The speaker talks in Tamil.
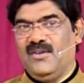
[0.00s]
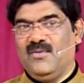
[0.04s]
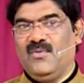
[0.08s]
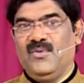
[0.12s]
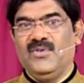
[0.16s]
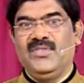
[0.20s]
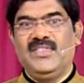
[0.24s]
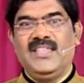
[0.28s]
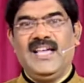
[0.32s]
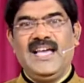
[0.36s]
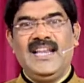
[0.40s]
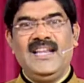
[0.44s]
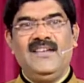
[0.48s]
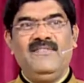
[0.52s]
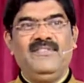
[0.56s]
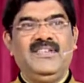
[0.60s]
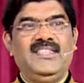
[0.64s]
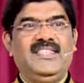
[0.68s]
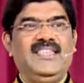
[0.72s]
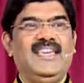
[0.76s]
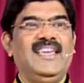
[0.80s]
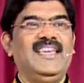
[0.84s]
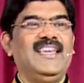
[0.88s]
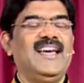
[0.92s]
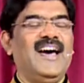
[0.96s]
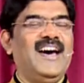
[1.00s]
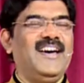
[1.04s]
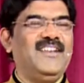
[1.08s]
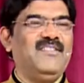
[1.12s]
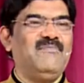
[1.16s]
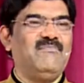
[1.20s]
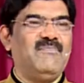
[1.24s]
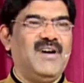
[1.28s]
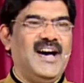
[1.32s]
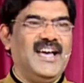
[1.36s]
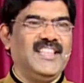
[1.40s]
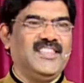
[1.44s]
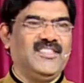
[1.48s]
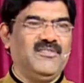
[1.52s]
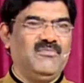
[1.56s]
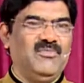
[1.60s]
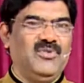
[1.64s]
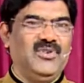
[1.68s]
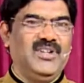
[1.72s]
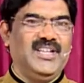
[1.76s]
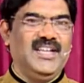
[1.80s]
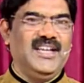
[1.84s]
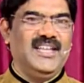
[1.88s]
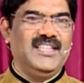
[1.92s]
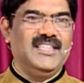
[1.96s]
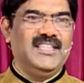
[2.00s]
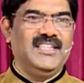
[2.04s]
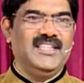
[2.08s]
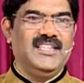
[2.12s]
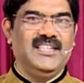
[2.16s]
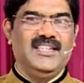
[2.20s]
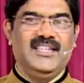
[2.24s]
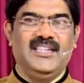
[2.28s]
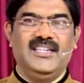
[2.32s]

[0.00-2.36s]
உன் தலைவிதியை யாரும் மாற்ற முடியாது